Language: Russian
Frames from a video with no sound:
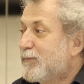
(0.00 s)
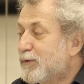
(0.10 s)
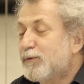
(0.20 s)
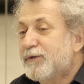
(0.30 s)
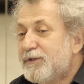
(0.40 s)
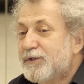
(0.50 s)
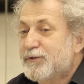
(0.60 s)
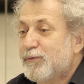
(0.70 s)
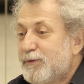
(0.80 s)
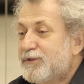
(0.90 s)
берут
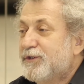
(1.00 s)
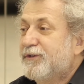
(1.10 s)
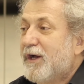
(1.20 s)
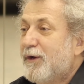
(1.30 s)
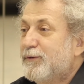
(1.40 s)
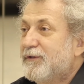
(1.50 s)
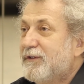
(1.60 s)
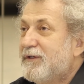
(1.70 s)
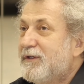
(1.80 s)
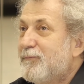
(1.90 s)
книжку и читают,
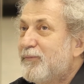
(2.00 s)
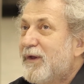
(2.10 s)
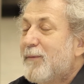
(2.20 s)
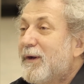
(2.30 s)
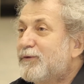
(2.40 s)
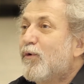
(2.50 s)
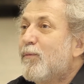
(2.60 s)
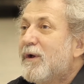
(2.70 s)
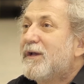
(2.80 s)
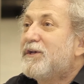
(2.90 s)
и
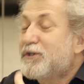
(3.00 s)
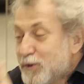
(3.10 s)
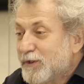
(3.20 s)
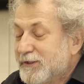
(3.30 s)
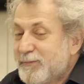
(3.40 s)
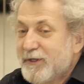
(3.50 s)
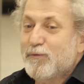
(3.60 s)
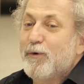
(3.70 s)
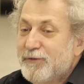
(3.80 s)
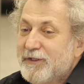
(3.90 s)
потом еще раз
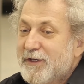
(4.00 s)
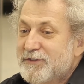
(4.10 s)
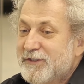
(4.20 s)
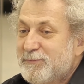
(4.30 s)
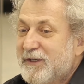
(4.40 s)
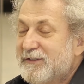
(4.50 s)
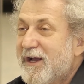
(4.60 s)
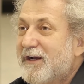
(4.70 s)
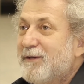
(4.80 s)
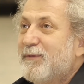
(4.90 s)
приходят на наши
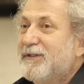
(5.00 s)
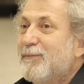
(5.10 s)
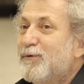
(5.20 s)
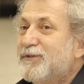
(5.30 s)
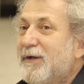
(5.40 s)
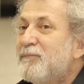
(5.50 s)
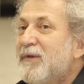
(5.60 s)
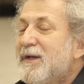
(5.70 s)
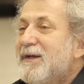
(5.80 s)
спектакли, потому что,